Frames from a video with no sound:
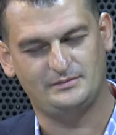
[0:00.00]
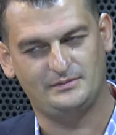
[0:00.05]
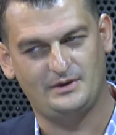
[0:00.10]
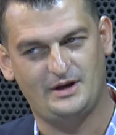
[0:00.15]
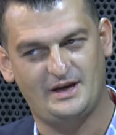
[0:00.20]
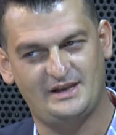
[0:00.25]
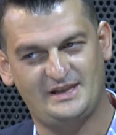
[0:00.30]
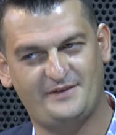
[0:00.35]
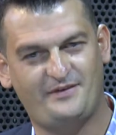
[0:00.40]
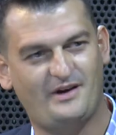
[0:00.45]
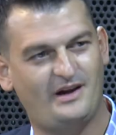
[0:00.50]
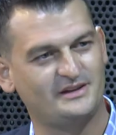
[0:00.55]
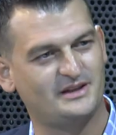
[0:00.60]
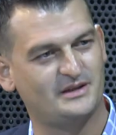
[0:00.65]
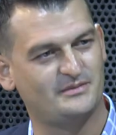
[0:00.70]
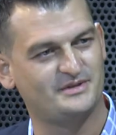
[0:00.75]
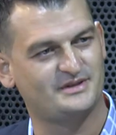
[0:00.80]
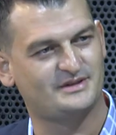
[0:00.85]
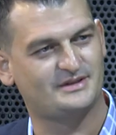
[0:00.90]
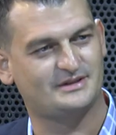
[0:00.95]
hedef
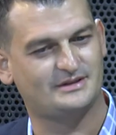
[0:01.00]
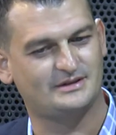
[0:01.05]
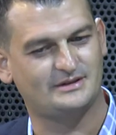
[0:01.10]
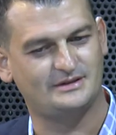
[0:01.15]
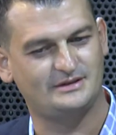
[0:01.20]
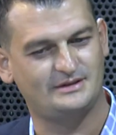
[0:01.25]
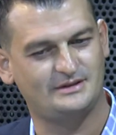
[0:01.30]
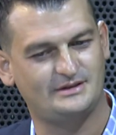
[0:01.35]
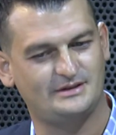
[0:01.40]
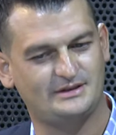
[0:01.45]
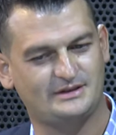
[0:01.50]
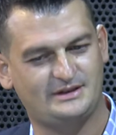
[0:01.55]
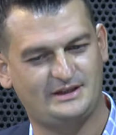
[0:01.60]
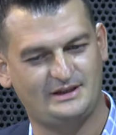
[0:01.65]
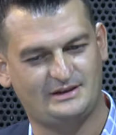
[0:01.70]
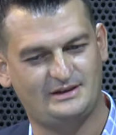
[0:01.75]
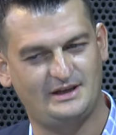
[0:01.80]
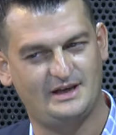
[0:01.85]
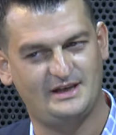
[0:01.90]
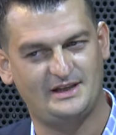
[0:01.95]
aldığımız e,
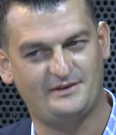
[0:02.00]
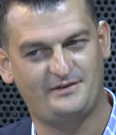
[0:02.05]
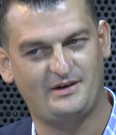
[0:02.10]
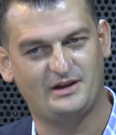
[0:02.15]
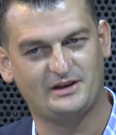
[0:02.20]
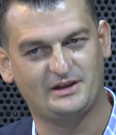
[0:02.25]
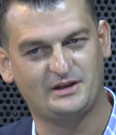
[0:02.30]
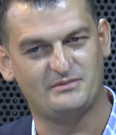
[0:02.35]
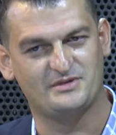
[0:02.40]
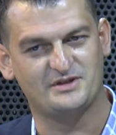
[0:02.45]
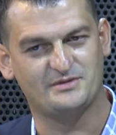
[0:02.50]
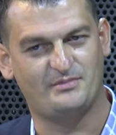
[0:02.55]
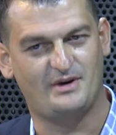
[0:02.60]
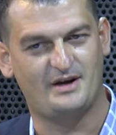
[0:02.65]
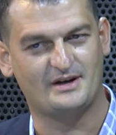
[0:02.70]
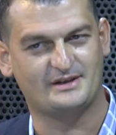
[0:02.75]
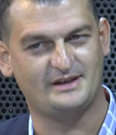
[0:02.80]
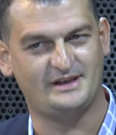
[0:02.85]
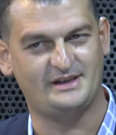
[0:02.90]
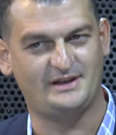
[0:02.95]
kitle, hedef aldığımız
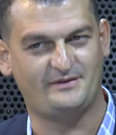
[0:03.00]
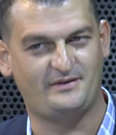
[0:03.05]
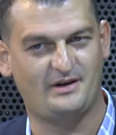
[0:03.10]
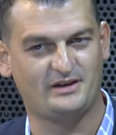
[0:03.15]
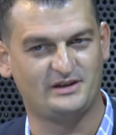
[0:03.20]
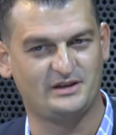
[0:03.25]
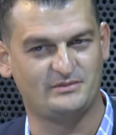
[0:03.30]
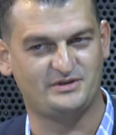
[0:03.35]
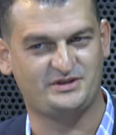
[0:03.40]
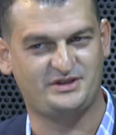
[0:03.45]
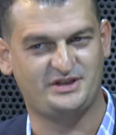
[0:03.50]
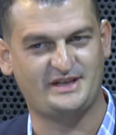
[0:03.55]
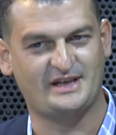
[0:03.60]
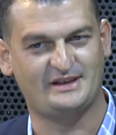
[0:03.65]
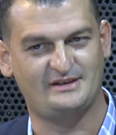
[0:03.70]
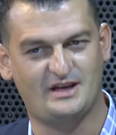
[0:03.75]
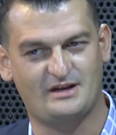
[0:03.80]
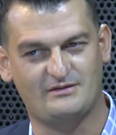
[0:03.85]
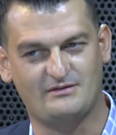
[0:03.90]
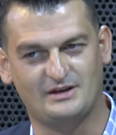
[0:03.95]
marka, hedef aldığımız
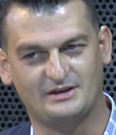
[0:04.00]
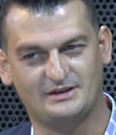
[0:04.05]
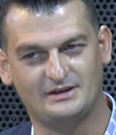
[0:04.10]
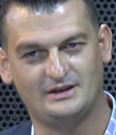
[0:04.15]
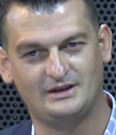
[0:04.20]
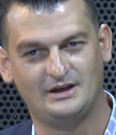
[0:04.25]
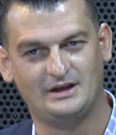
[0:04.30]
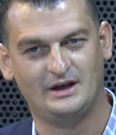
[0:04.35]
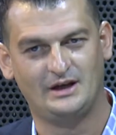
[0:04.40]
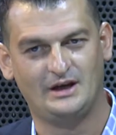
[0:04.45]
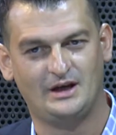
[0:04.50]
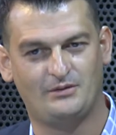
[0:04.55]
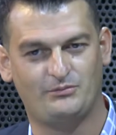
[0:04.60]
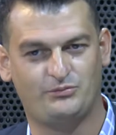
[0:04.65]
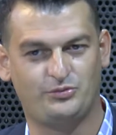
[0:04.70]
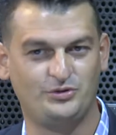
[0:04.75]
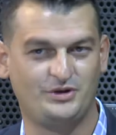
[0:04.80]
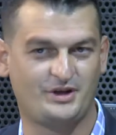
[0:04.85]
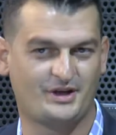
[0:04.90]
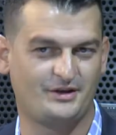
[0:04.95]
şirketler vardı.
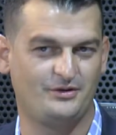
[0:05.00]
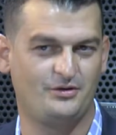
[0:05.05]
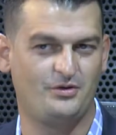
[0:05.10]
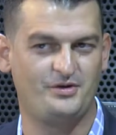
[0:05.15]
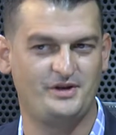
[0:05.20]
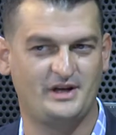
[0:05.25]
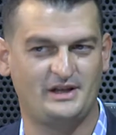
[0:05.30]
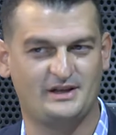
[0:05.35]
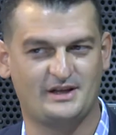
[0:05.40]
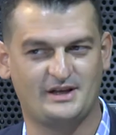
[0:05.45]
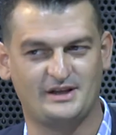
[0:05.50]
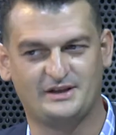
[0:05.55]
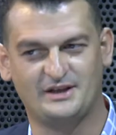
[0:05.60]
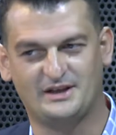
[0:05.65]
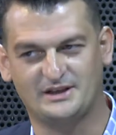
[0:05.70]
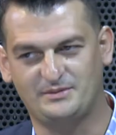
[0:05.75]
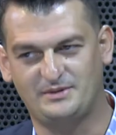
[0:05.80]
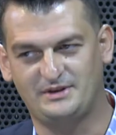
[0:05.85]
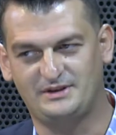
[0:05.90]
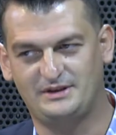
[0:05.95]
Bunların örneklerini
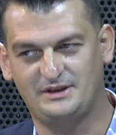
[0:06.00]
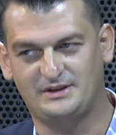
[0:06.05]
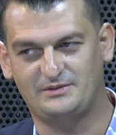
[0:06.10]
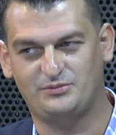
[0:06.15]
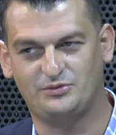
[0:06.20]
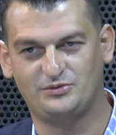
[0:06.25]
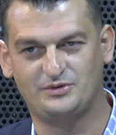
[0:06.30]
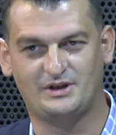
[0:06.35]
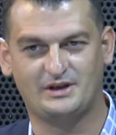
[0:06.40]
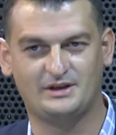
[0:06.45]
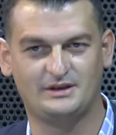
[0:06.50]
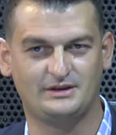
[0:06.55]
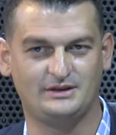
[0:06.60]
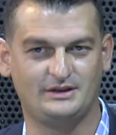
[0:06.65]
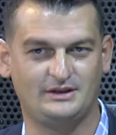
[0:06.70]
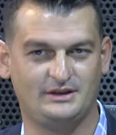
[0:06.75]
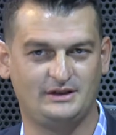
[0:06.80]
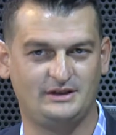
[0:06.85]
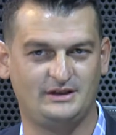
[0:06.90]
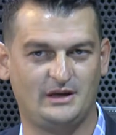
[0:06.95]
takip ettik. Bunların e,
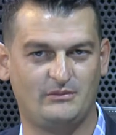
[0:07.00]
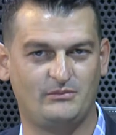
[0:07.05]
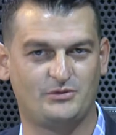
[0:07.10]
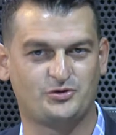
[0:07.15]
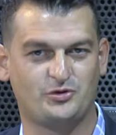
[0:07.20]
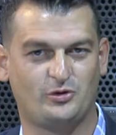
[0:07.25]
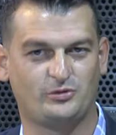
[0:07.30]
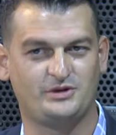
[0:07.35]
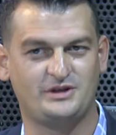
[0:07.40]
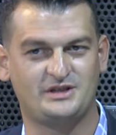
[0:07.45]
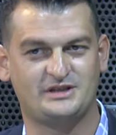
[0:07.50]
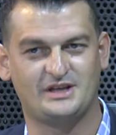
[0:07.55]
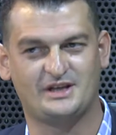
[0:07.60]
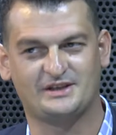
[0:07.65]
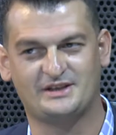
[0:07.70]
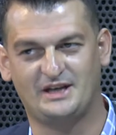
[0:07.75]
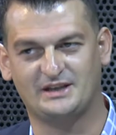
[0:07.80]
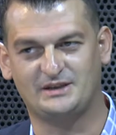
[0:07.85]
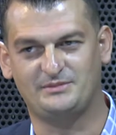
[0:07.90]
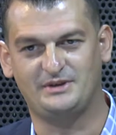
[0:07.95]
yapmış olduğu işleri
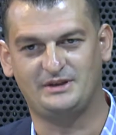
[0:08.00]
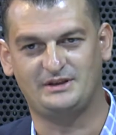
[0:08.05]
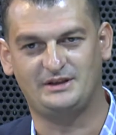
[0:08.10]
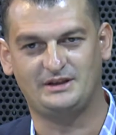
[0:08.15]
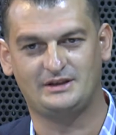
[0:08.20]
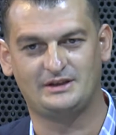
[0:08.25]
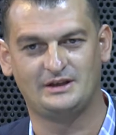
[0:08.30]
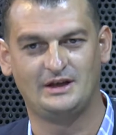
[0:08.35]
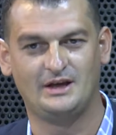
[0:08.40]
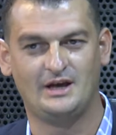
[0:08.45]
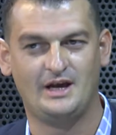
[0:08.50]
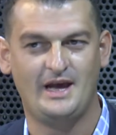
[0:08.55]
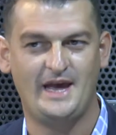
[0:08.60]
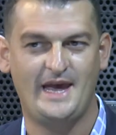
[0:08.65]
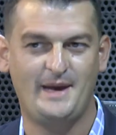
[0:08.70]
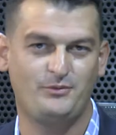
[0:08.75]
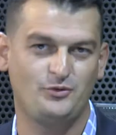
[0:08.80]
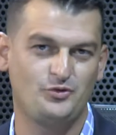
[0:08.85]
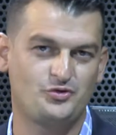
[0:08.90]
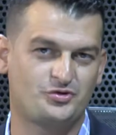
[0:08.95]
takip ettik.
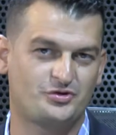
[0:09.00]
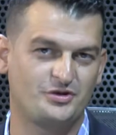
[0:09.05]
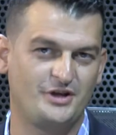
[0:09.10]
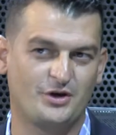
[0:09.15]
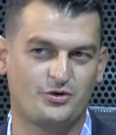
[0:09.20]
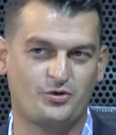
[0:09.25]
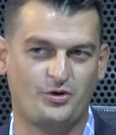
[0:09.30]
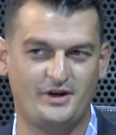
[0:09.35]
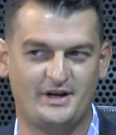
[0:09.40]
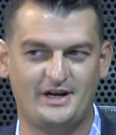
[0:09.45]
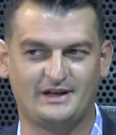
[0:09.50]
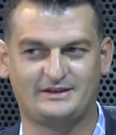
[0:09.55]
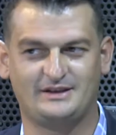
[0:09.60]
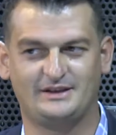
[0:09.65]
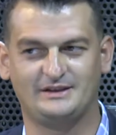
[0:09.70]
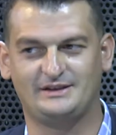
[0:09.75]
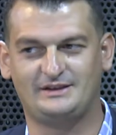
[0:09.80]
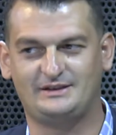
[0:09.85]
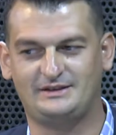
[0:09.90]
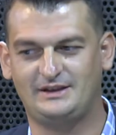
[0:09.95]
Hep üstüne koyaraktan
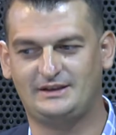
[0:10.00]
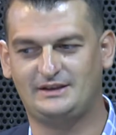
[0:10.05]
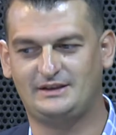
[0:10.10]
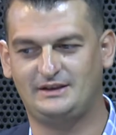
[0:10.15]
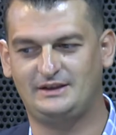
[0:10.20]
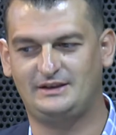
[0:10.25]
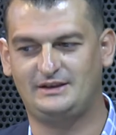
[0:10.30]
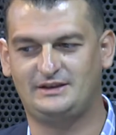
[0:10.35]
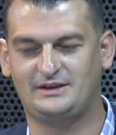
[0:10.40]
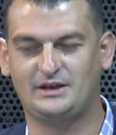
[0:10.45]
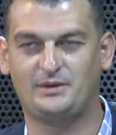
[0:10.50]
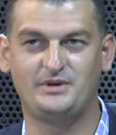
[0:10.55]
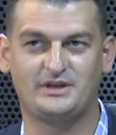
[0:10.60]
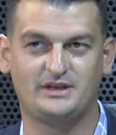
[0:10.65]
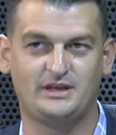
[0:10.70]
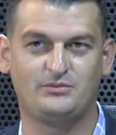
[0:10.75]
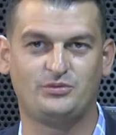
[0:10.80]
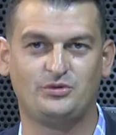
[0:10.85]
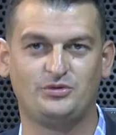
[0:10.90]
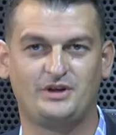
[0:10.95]
gittik. E, tabii
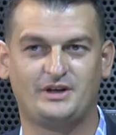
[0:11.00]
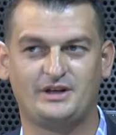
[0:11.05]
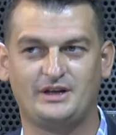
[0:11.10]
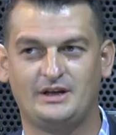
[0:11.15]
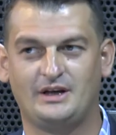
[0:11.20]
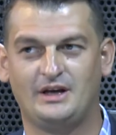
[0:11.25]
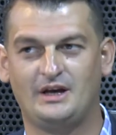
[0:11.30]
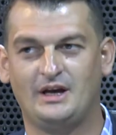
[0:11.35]
ki bunları